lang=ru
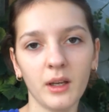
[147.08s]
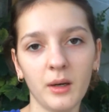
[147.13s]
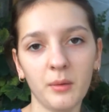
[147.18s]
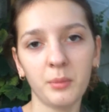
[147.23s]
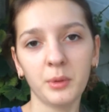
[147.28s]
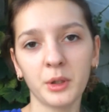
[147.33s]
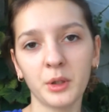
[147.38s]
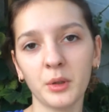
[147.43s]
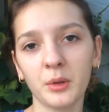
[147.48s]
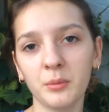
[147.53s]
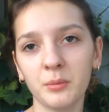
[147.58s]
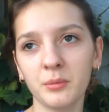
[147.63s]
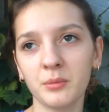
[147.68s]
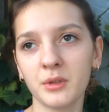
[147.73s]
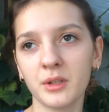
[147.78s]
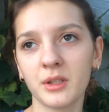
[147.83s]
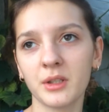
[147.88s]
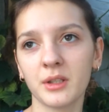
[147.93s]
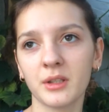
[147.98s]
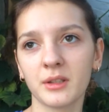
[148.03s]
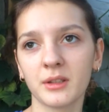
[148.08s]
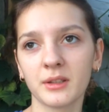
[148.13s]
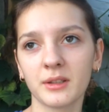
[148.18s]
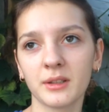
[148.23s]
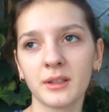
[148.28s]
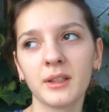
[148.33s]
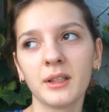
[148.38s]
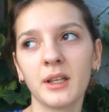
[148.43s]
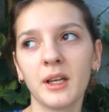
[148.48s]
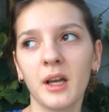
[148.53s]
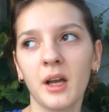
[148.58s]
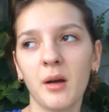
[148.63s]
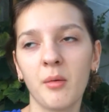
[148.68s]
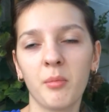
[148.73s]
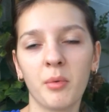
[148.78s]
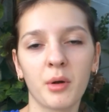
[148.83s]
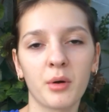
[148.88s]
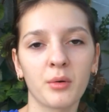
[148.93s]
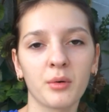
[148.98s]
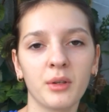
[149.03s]
А потом через
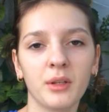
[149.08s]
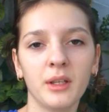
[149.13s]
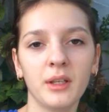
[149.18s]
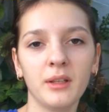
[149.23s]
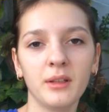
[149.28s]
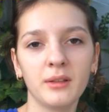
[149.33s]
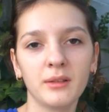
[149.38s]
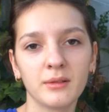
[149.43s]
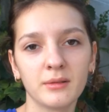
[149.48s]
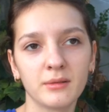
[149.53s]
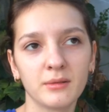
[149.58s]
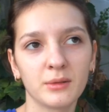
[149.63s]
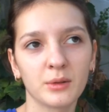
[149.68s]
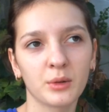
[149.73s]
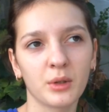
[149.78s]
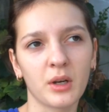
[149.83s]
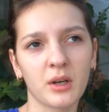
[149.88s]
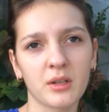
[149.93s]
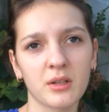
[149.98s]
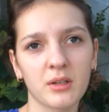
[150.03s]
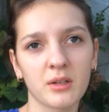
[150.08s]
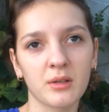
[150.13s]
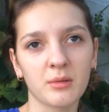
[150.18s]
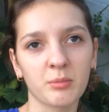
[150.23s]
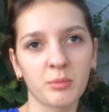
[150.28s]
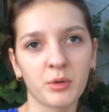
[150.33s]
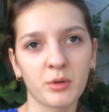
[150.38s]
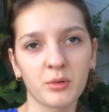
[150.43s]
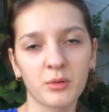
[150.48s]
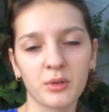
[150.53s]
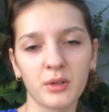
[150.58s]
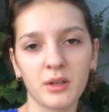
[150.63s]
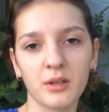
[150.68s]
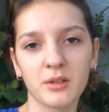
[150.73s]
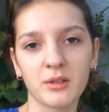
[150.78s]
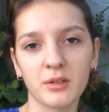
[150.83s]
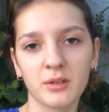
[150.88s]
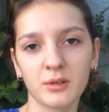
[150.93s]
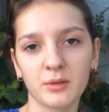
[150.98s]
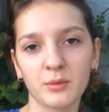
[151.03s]
пару дней, ну как через пару
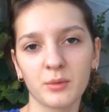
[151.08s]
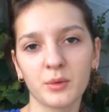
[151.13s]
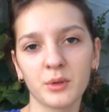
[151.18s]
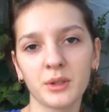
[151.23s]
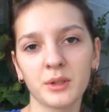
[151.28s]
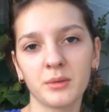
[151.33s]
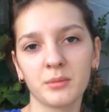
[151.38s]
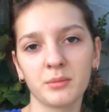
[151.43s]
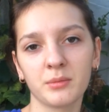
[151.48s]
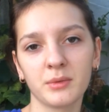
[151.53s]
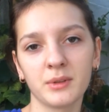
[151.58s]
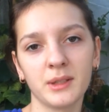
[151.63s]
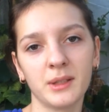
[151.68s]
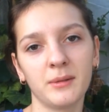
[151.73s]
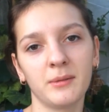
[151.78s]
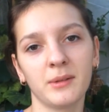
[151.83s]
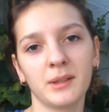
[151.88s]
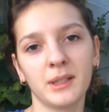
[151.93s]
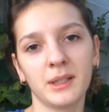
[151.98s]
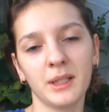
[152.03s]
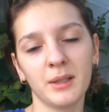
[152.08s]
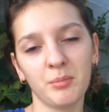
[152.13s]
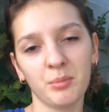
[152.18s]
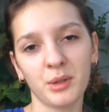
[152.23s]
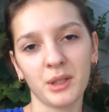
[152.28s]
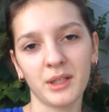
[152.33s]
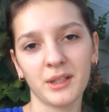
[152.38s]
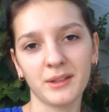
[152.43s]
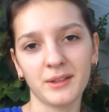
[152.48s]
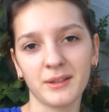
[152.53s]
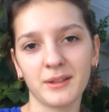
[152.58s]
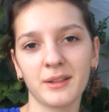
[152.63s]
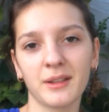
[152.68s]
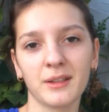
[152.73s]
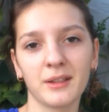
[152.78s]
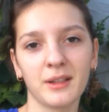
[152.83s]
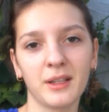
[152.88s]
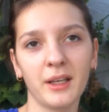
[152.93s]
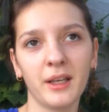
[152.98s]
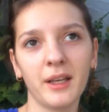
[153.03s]
дней, через 8-9 дней приедет
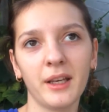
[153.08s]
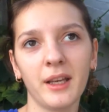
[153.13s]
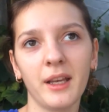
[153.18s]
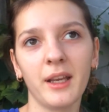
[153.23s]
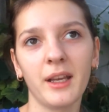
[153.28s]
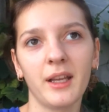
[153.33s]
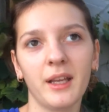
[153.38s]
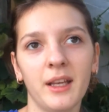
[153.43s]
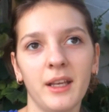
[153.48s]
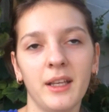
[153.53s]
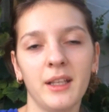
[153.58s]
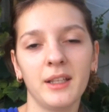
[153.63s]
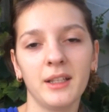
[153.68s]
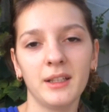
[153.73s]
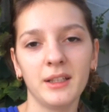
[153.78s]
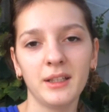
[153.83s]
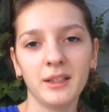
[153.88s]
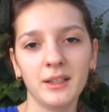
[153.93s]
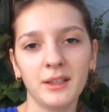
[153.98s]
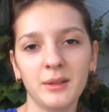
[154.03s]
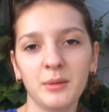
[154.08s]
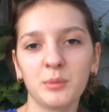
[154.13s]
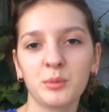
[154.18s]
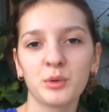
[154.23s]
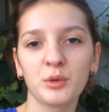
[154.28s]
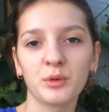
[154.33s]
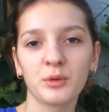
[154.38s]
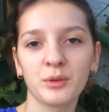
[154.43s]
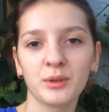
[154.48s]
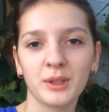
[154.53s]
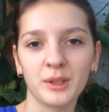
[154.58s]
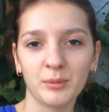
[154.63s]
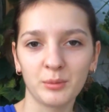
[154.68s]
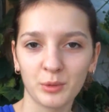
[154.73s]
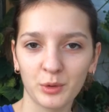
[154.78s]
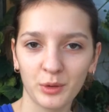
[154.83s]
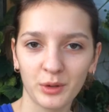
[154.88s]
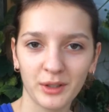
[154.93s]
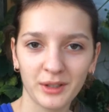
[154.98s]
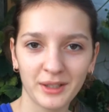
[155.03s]
Андрей, и буду с
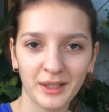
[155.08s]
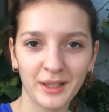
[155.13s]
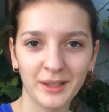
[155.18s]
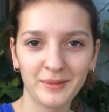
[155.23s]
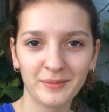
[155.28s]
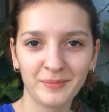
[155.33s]
ним гулять.